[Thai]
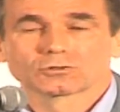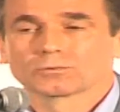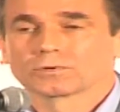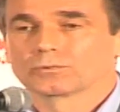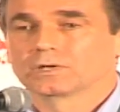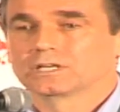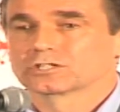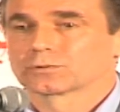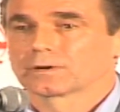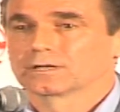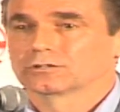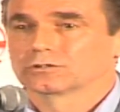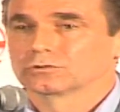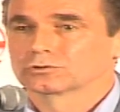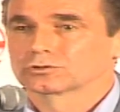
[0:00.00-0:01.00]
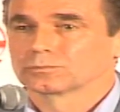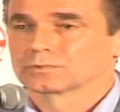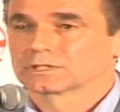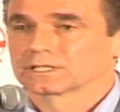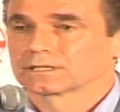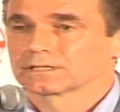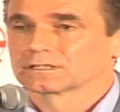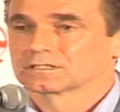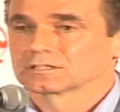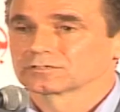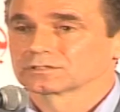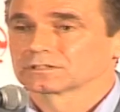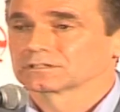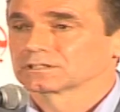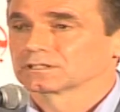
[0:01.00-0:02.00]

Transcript: ทางด้านมิสเตอร์